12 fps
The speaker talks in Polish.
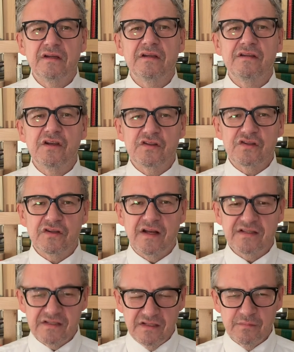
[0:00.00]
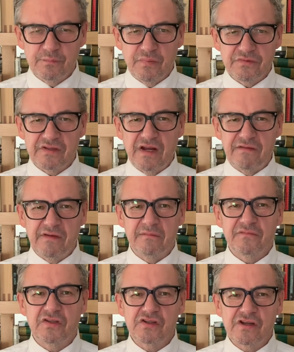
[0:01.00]
Jeszcze raz
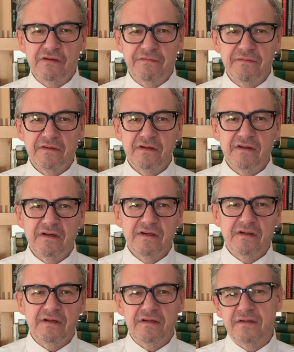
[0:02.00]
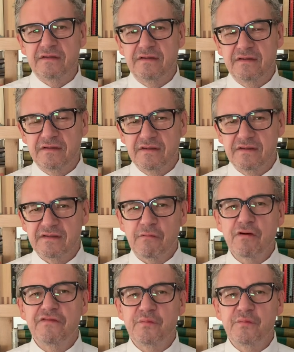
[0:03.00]
pozdrawiam Tczew, e, całe